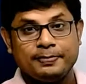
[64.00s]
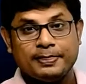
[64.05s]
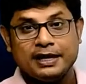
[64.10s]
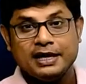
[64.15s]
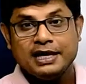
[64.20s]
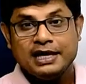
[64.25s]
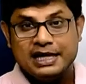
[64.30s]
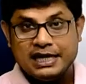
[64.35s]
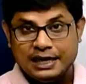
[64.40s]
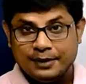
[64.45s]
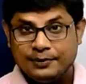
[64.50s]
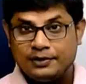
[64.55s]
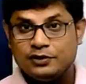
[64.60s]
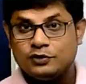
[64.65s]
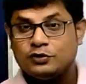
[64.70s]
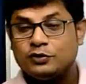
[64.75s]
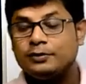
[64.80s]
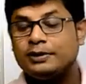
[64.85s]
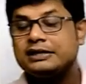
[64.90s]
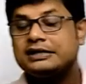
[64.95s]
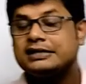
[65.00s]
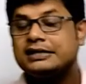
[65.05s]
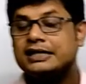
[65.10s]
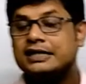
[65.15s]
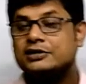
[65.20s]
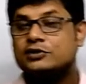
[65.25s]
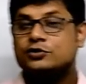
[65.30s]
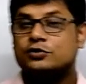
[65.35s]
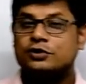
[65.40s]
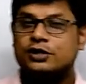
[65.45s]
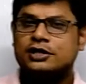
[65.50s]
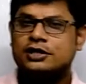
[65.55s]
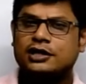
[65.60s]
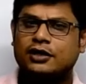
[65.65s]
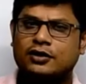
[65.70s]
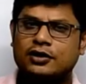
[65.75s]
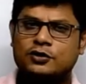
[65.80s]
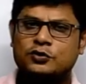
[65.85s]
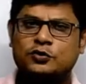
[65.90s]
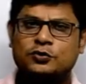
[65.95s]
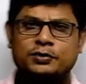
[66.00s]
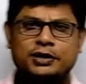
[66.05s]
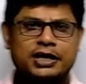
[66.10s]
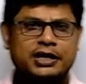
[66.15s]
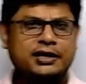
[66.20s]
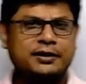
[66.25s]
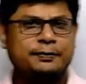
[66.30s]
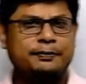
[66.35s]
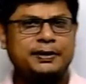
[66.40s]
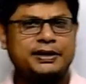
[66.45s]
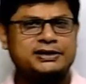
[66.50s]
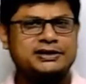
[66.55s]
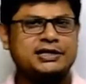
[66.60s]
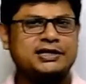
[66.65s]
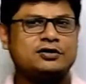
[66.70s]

হয় এবার যদি তোমায় জিজ্ঞেস করি তাহলে তুমি একটা